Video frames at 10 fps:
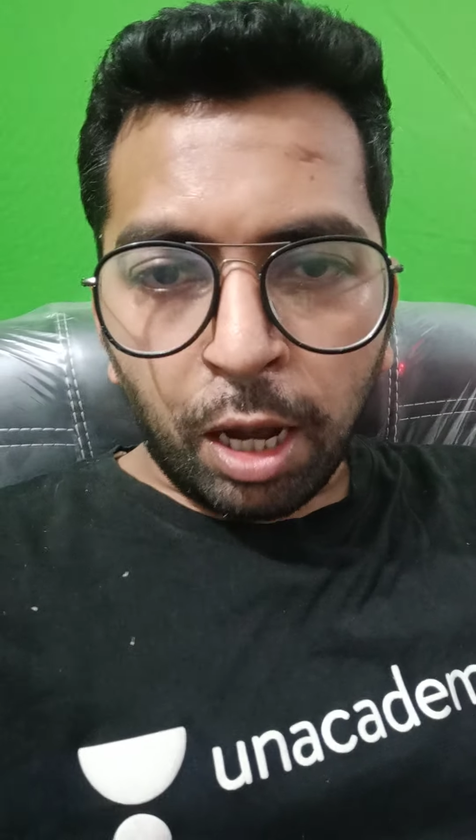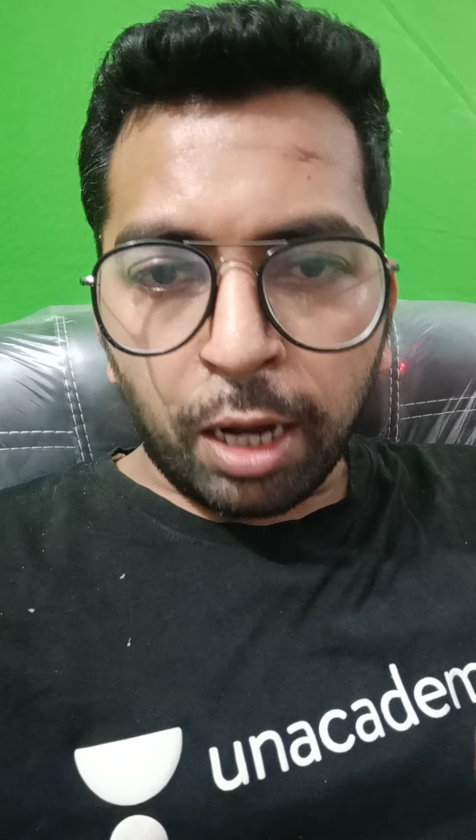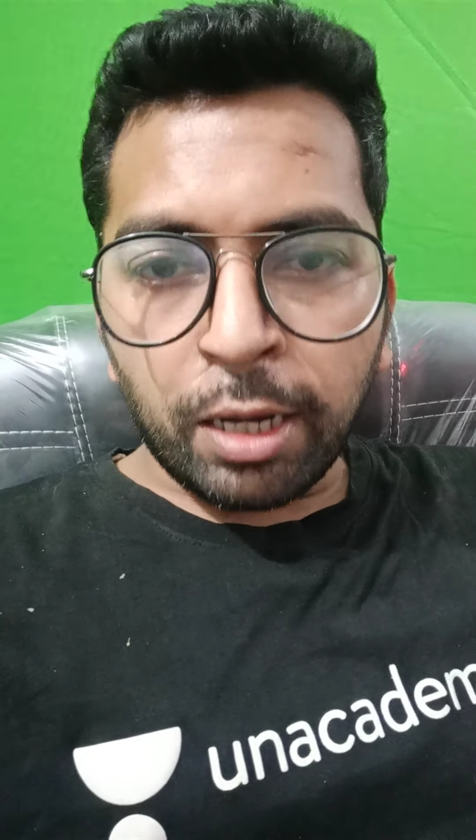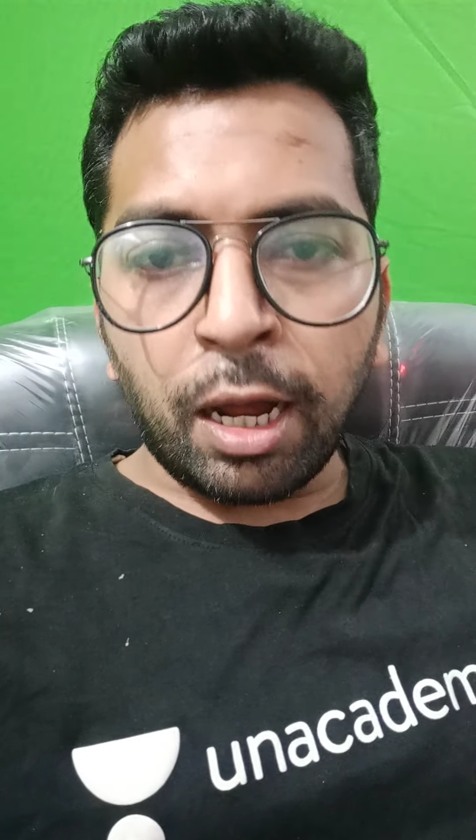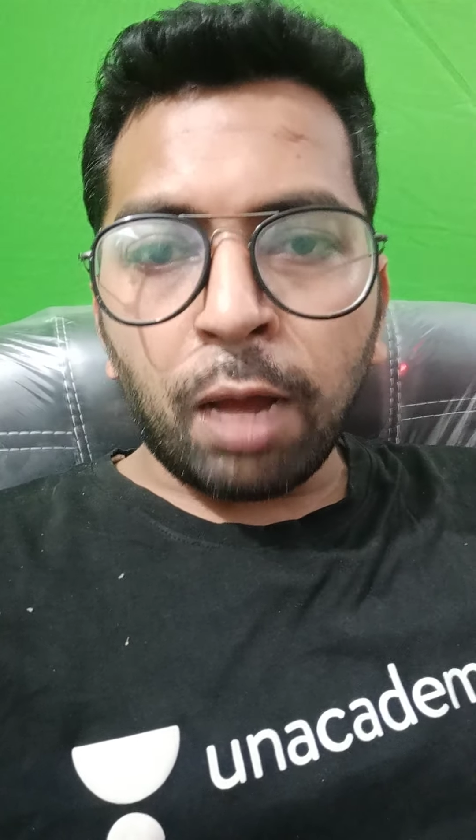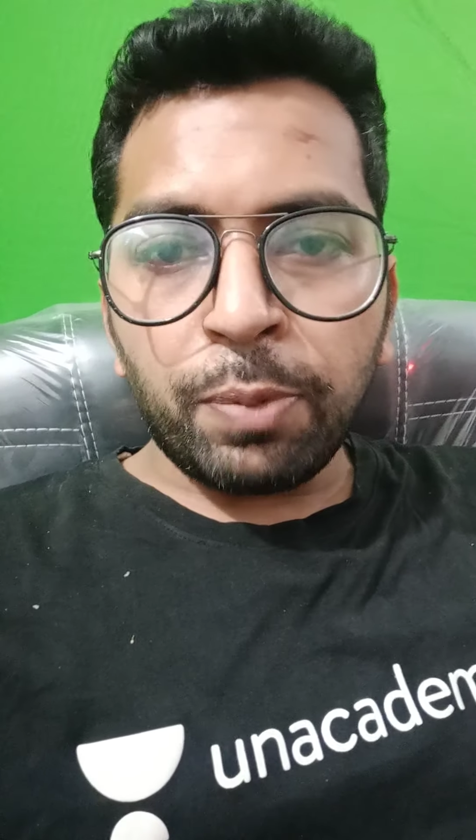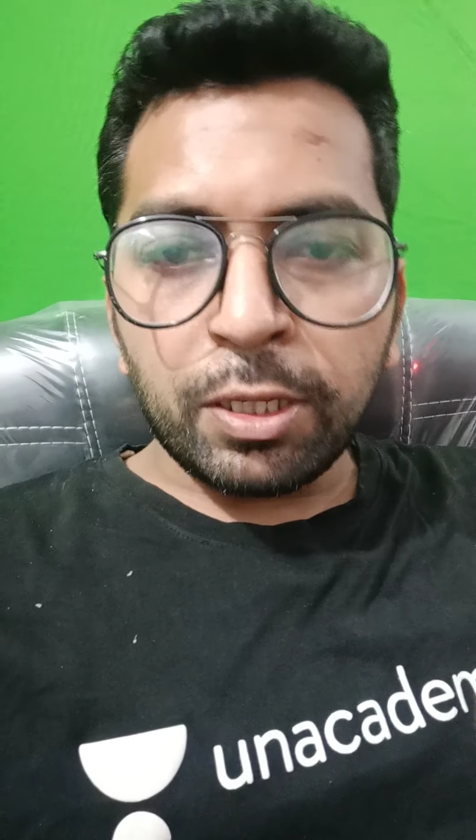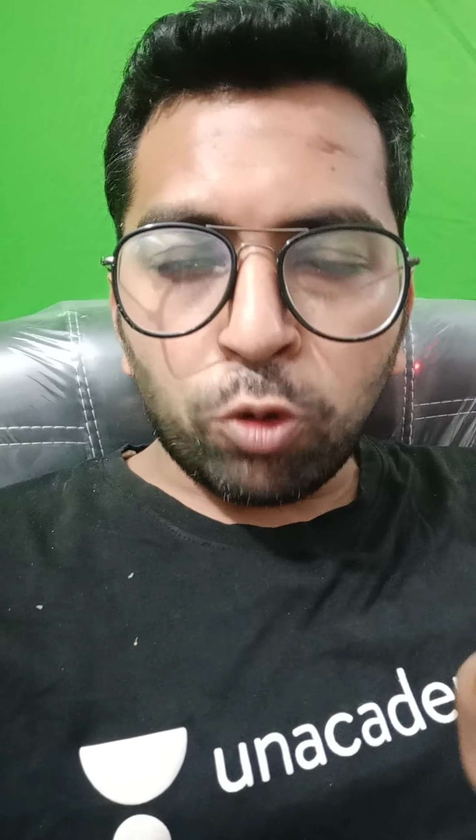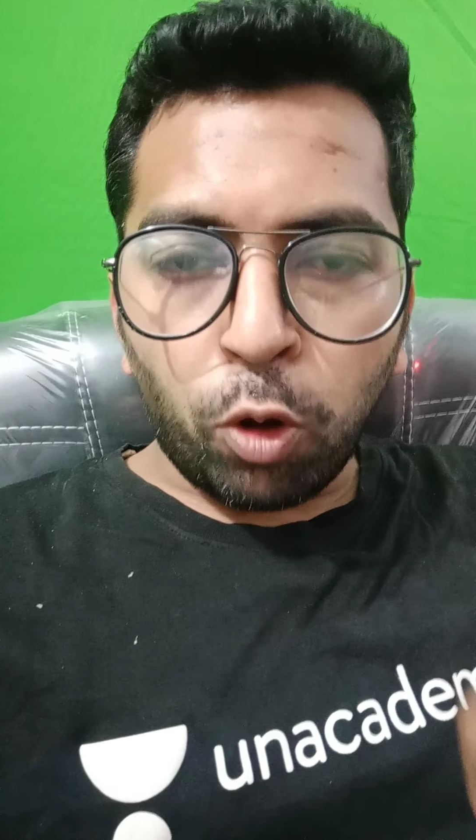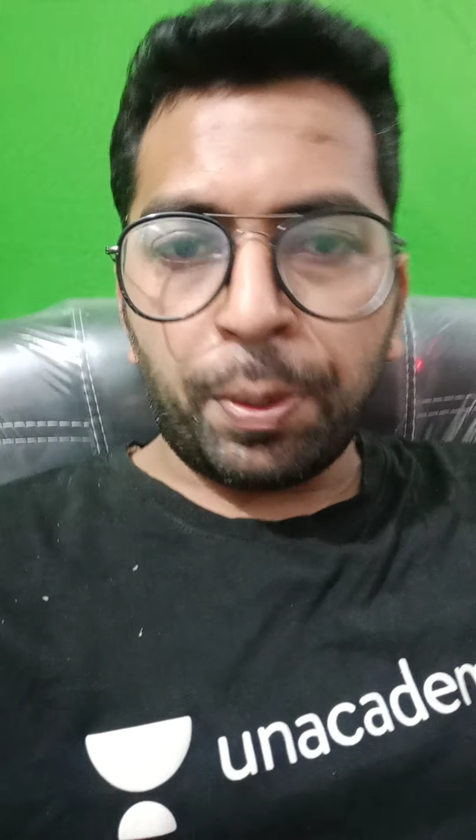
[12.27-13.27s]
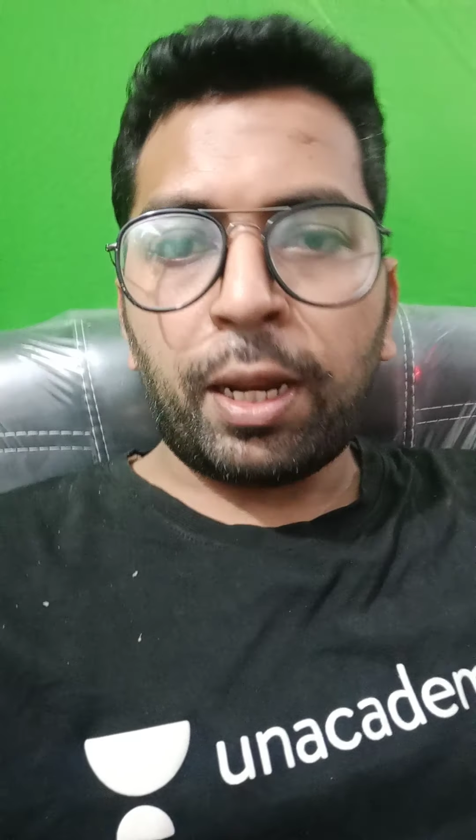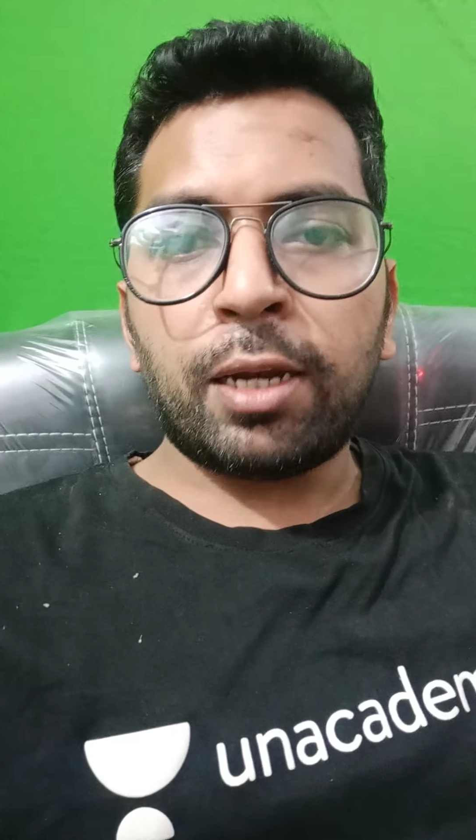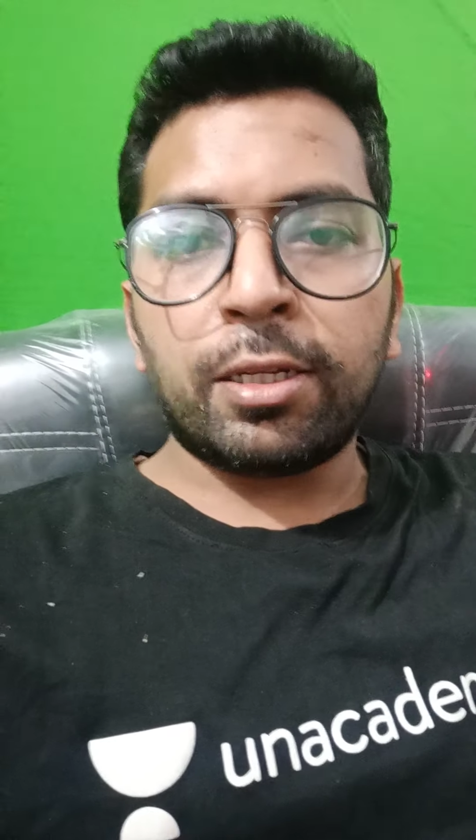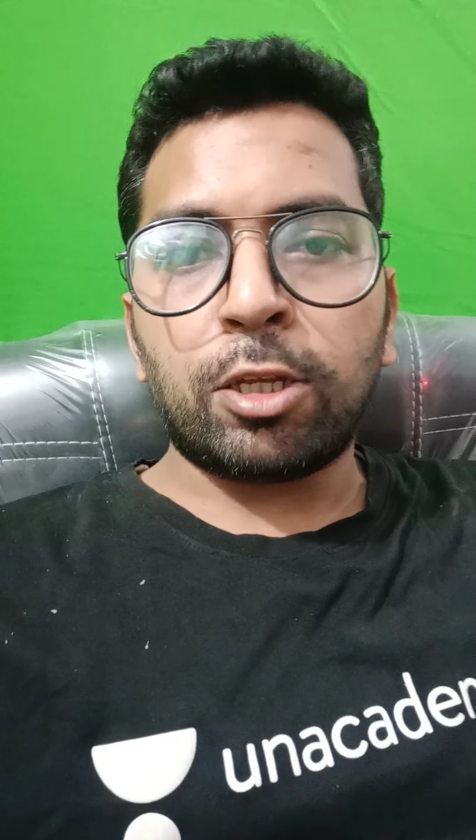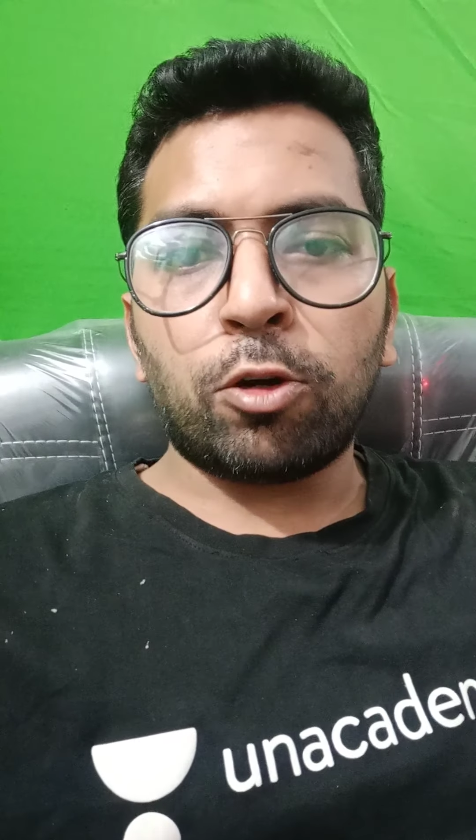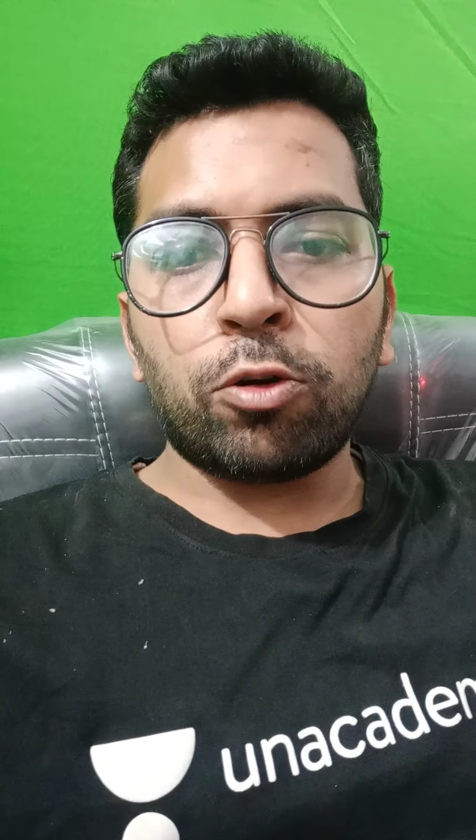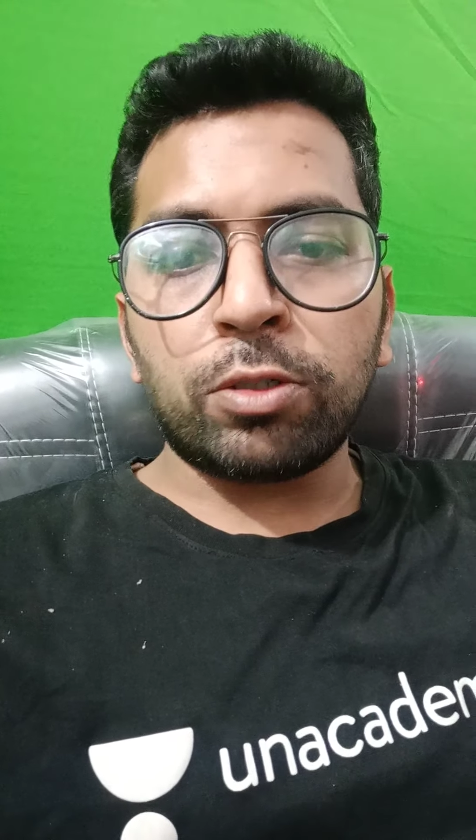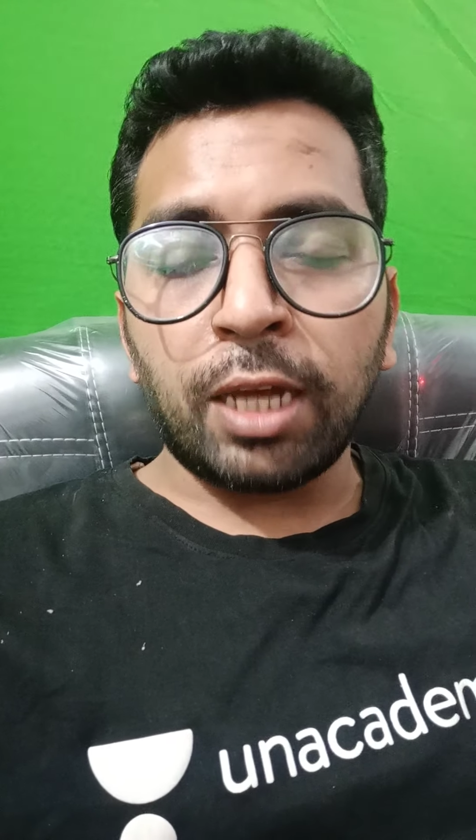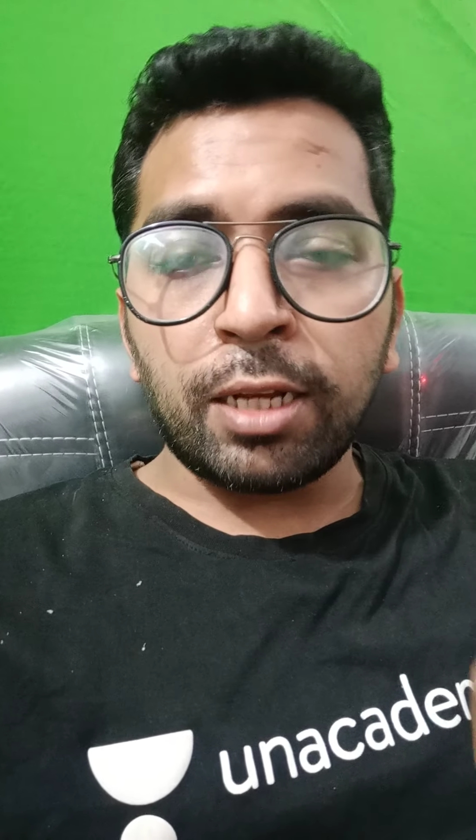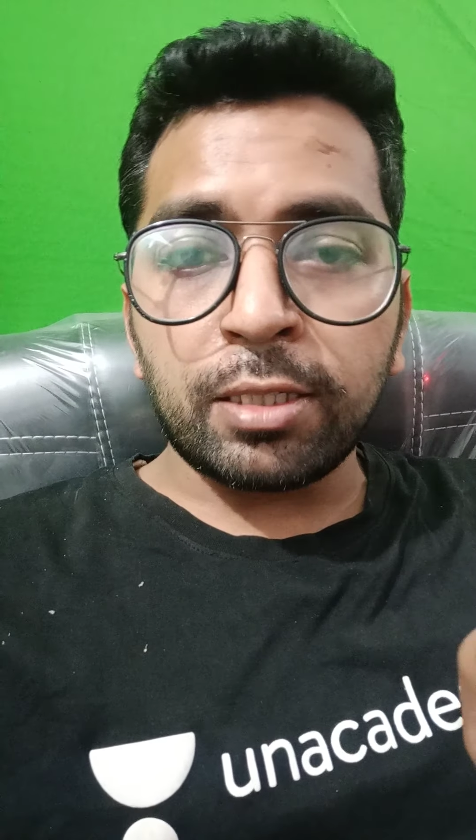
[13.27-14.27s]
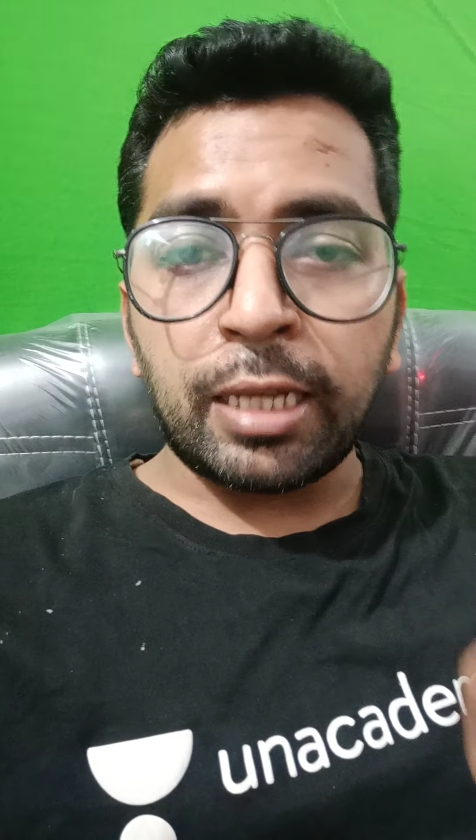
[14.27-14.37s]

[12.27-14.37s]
अगर आप इसको अपना लेते हो दैन